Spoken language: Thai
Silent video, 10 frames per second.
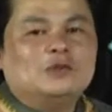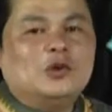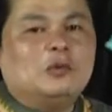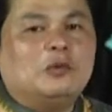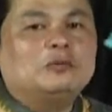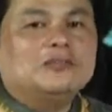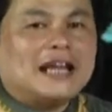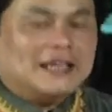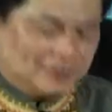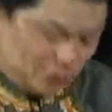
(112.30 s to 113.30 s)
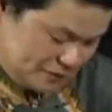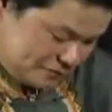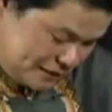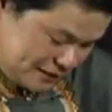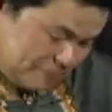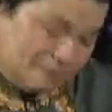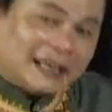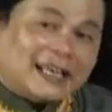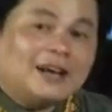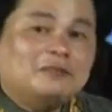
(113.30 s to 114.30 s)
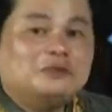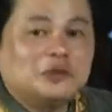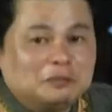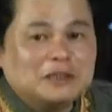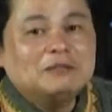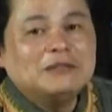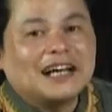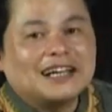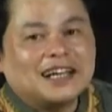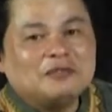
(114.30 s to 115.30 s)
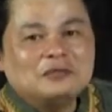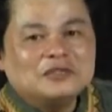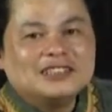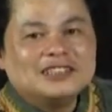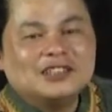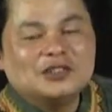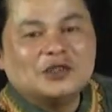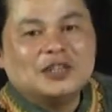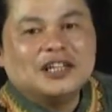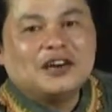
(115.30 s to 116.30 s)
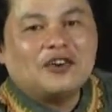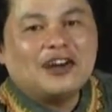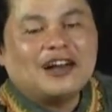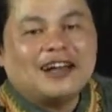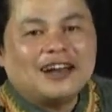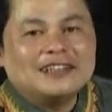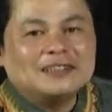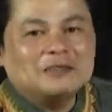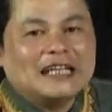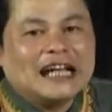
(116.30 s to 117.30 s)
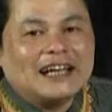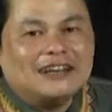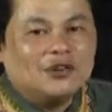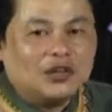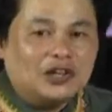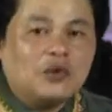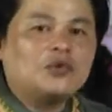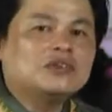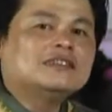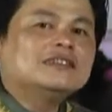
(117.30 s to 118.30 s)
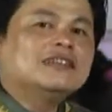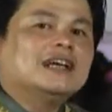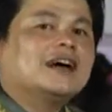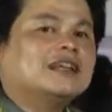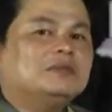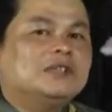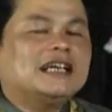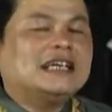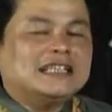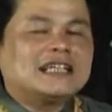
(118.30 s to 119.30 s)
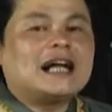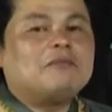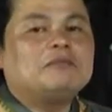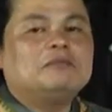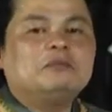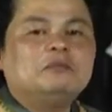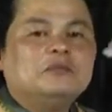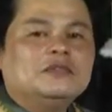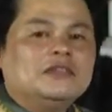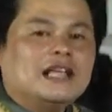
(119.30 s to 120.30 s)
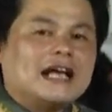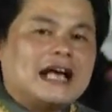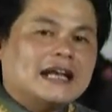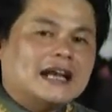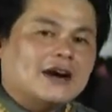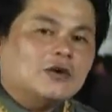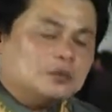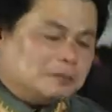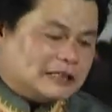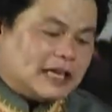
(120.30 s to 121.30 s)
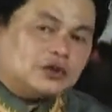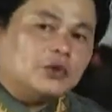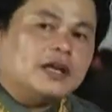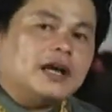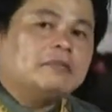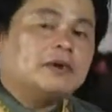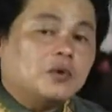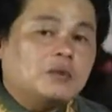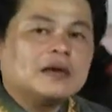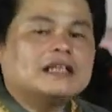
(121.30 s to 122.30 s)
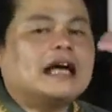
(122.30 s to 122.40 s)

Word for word: ดูผมใส่ชุดเนี่ยครับเป็นไงครับชุดพื้นเมืองนะครับซึ่งตรงนี้เขาก็กำลังจะมีการรณรงค์แล้วก็จะมีกิจกรรมในการเอาประชาชนเนี่ยมาร่วมกัน